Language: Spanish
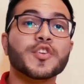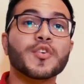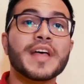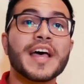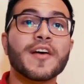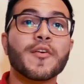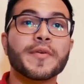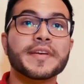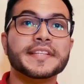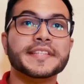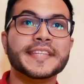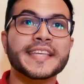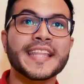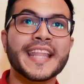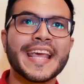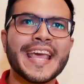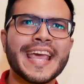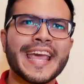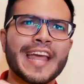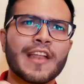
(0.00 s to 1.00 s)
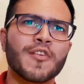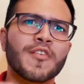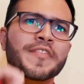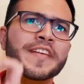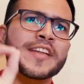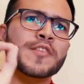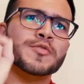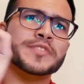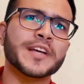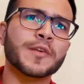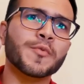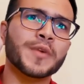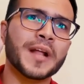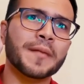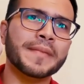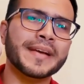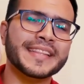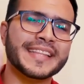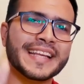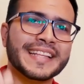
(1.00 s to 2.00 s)
todas coinciden en que los virus
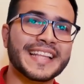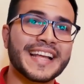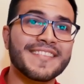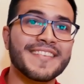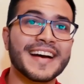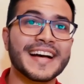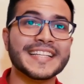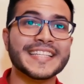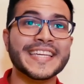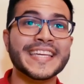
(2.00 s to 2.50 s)
seguramente estaban